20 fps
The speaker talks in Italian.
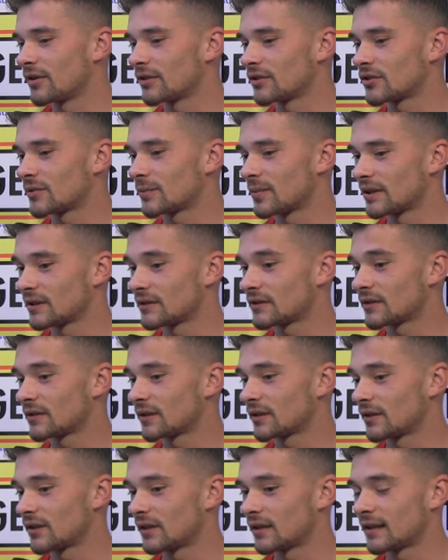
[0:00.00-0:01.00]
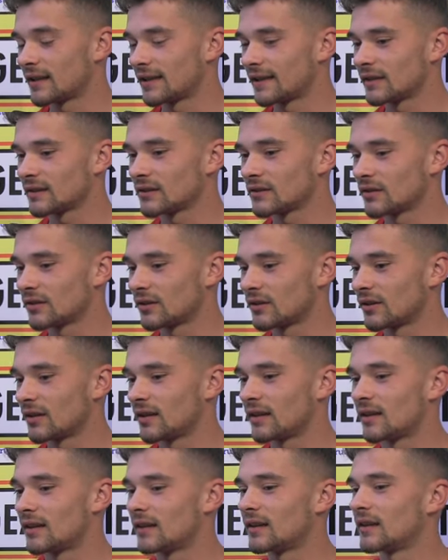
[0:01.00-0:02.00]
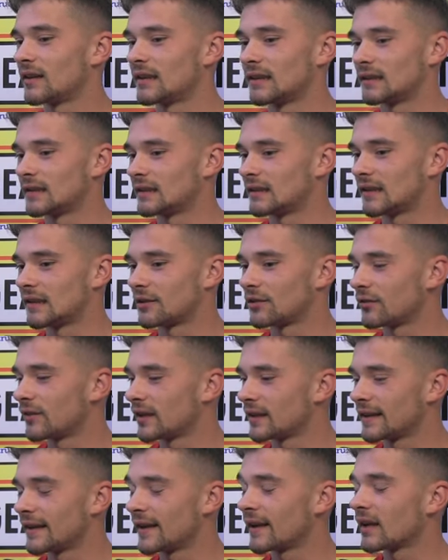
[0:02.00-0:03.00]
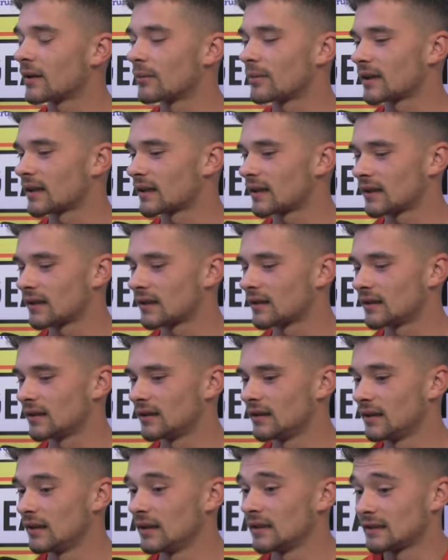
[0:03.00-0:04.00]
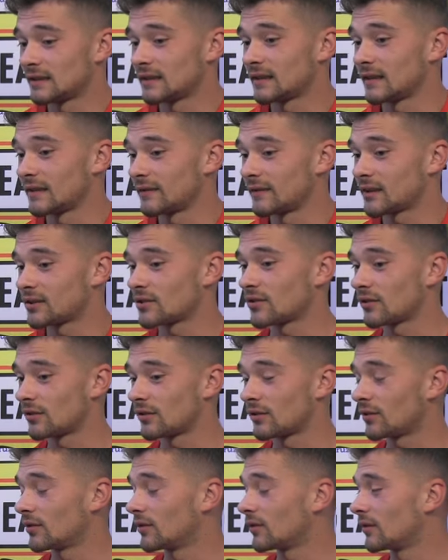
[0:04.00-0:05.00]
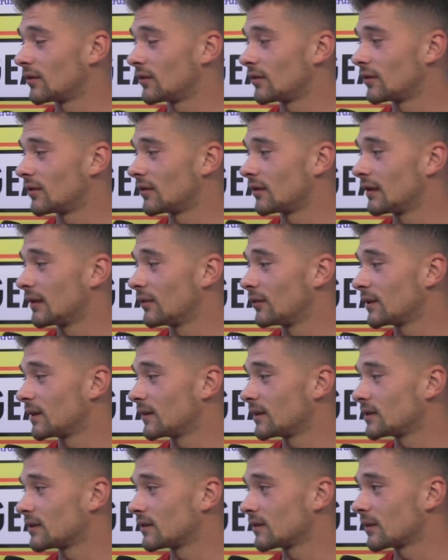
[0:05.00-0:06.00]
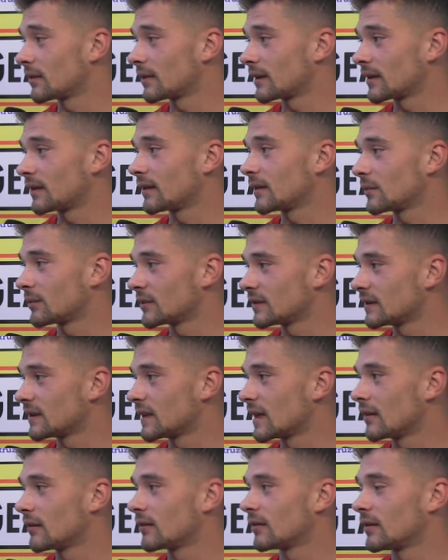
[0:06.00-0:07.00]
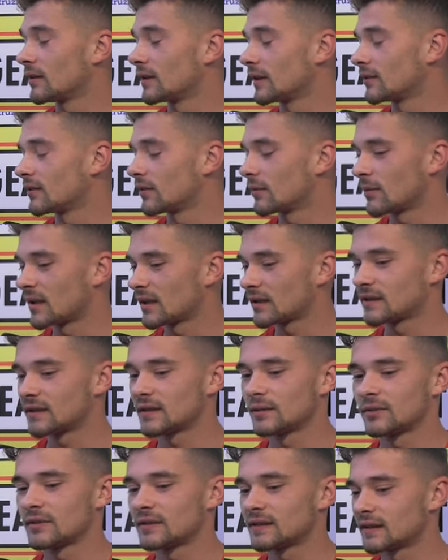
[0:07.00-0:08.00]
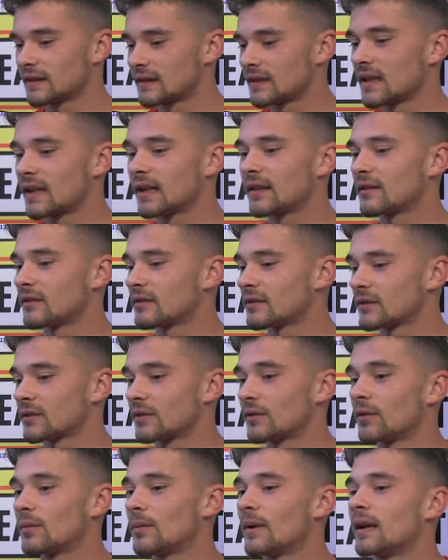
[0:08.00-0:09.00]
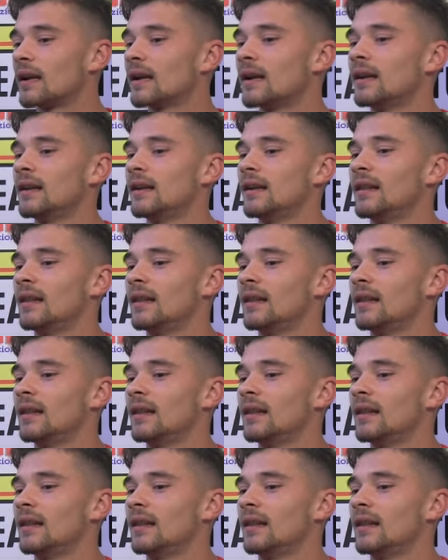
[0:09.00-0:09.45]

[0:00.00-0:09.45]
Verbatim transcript: io ci penso adesso a, a, dove andare, perché se faccio le ultime cinque partite come si devono, dando il massimo e segnando, secondo me